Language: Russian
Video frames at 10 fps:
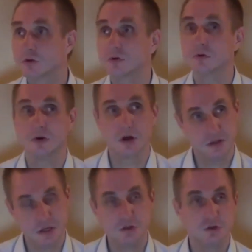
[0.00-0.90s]
к другу,
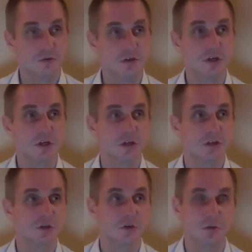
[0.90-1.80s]
значит уважение
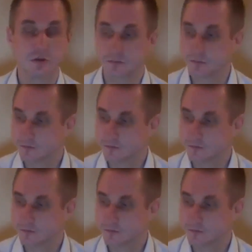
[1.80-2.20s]
должно быть.